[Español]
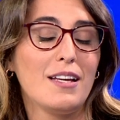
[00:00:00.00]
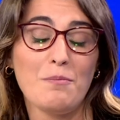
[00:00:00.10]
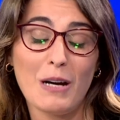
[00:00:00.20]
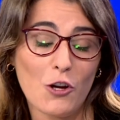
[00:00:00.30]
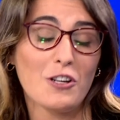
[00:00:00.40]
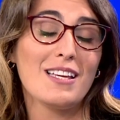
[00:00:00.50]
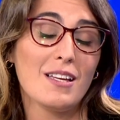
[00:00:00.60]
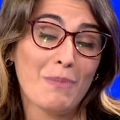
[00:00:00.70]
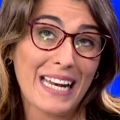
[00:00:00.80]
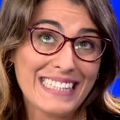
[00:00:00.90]
eh, perdón,
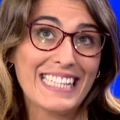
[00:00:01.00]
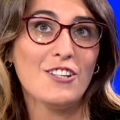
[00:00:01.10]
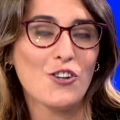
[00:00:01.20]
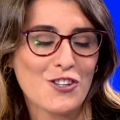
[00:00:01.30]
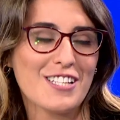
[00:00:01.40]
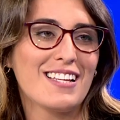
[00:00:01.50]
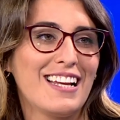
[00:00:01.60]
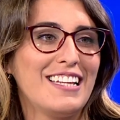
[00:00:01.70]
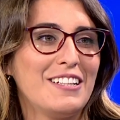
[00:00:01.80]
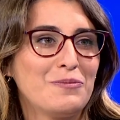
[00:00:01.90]
eh,
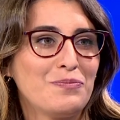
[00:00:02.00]
palestino-israelí?